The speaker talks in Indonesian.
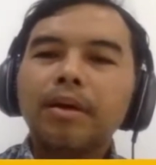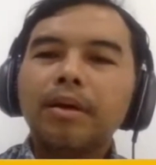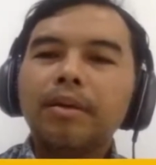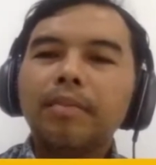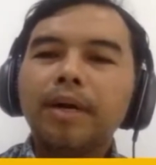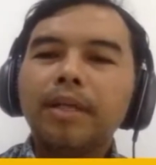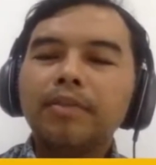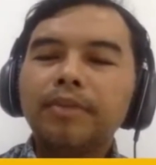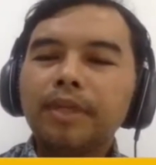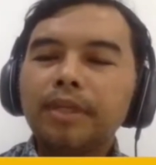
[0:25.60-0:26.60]
uh, Mbak
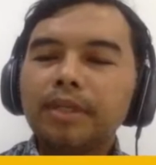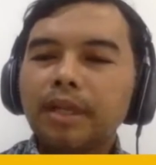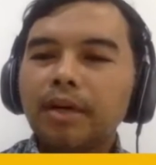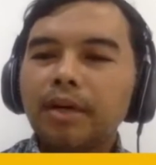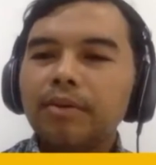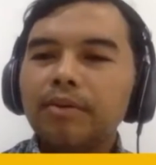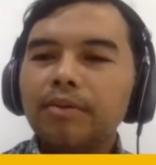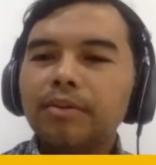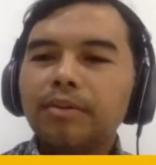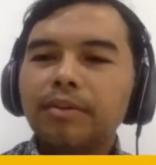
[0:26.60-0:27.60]
Aswin
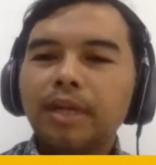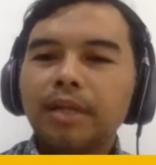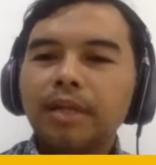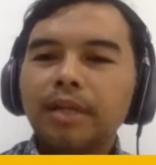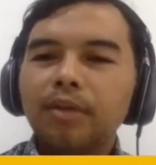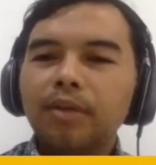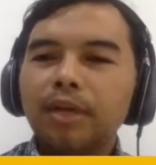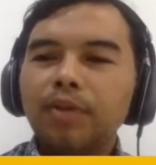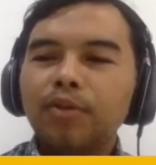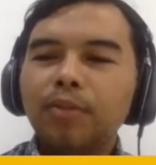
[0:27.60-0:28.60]
selaku salah satu
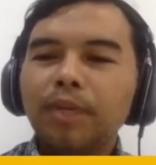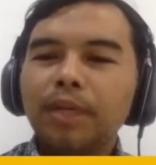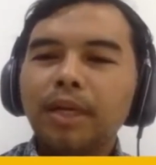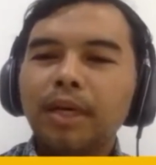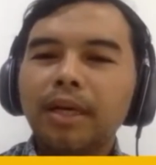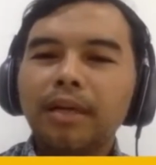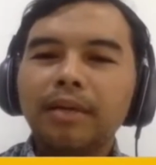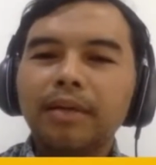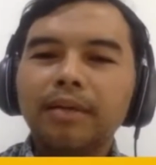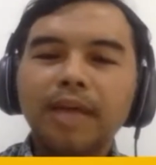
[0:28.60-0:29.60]
narasumber
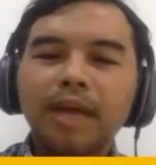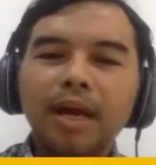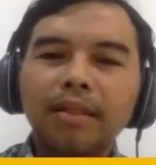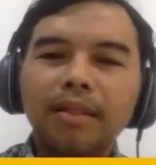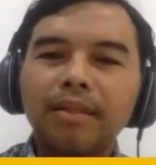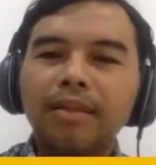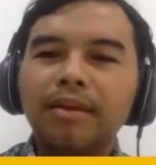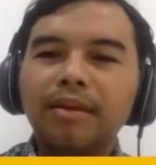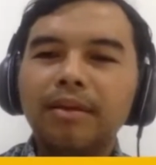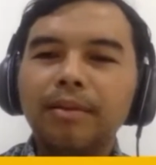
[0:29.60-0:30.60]
yang sangat
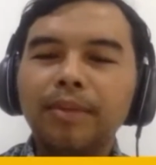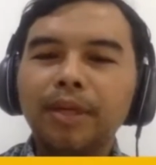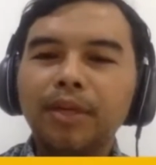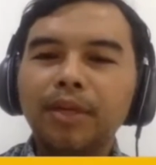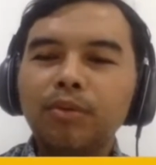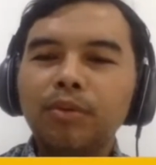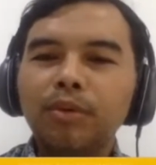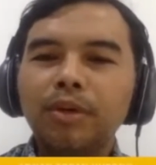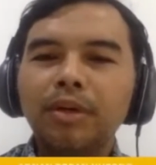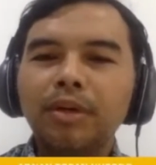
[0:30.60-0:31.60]
uh,
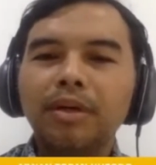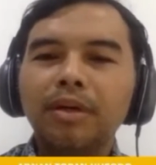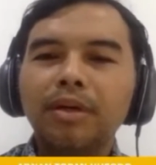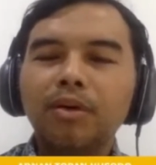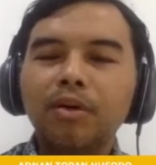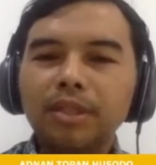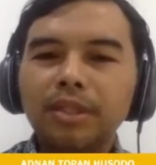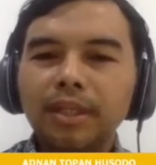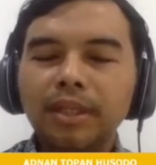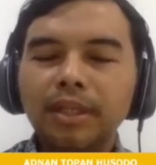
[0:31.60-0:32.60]
begitu
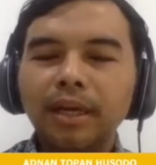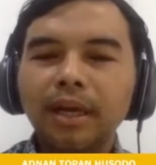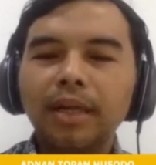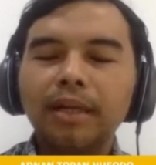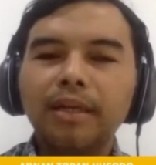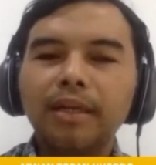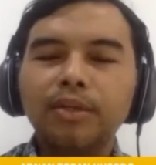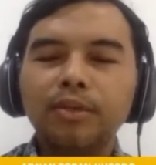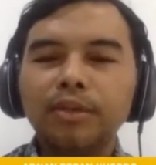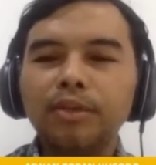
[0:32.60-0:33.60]
concern dengan
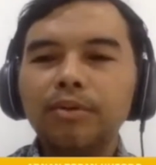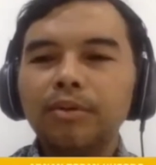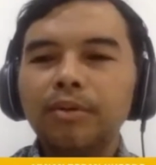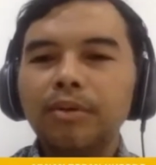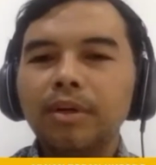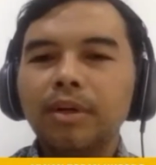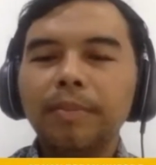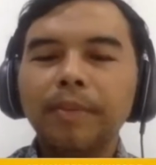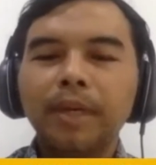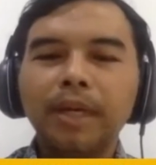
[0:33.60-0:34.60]
isu-isu
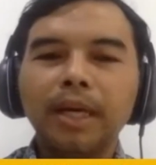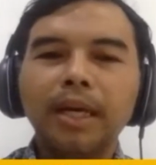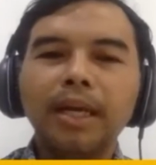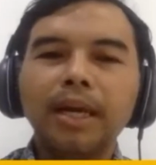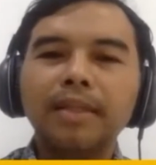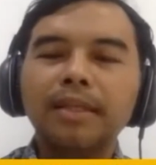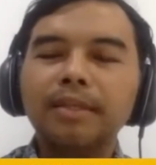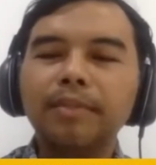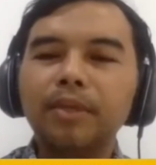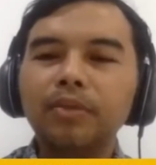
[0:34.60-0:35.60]
penegakan hak
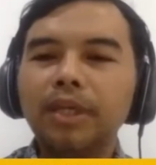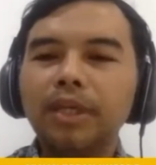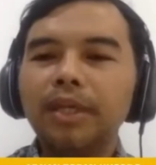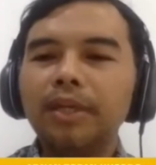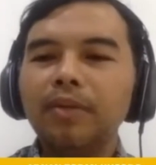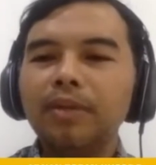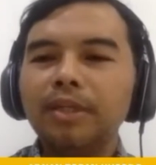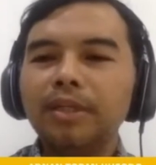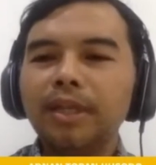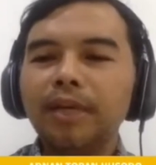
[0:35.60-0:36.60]
asasi manusia di
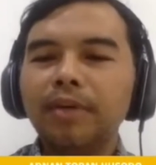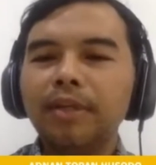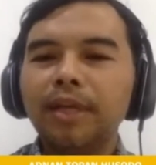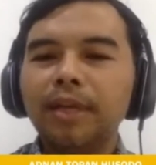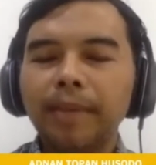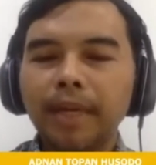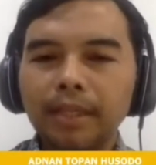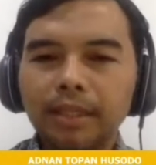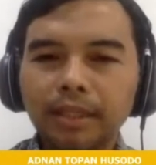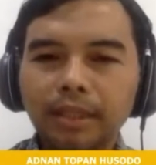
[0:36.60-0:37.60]
Indonesia lewat
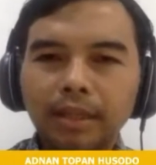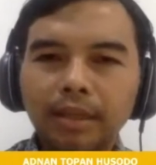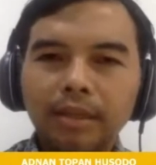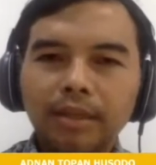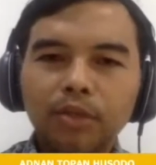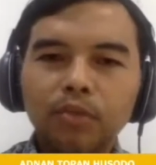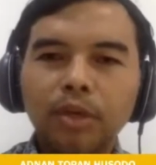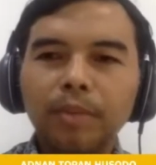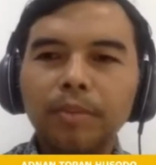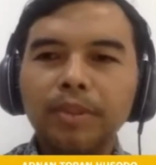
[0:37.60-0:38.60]
YLBI dan
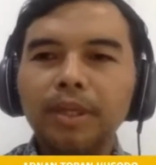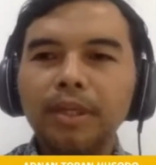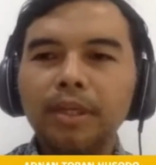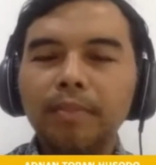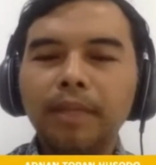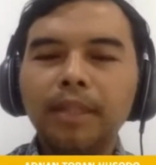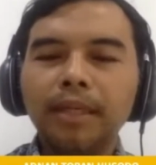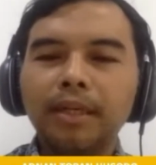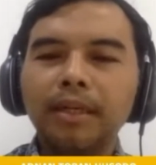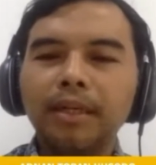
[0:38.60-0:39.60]
juga menjadi
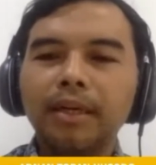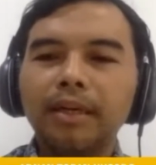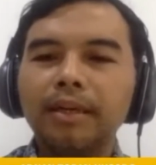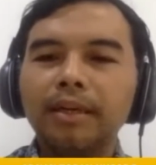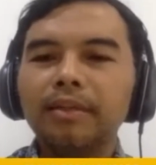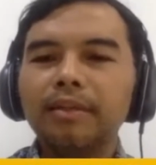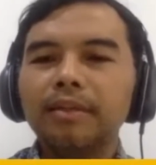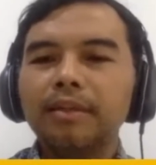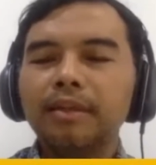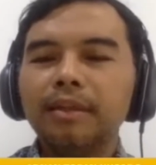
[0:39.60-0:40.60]
partner yang
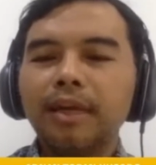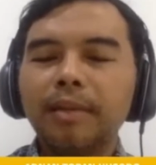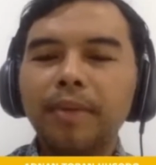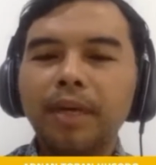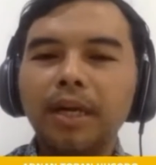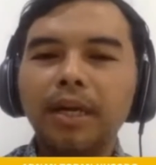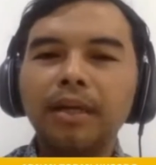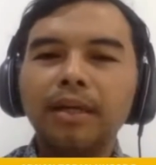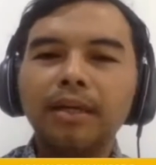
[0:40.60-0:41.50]
eh, tidak pernah